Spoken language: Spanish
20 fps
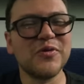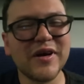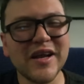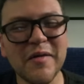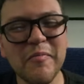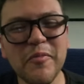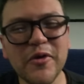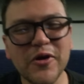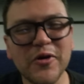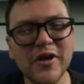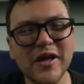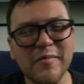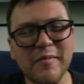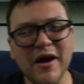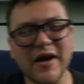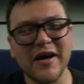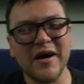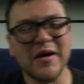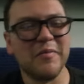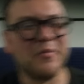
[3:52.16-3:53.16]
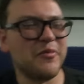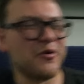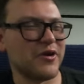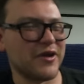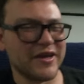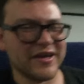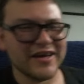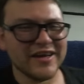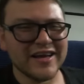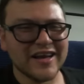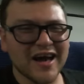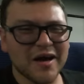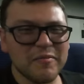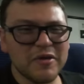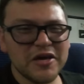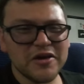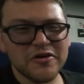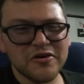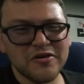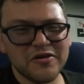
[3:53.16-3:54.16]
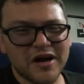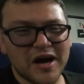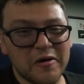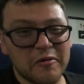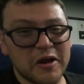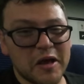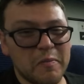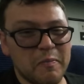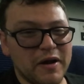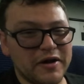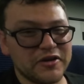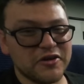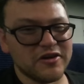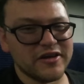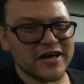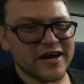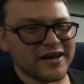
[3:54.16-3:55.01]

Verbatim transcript: un gran problema acá, porque el amigo habla español y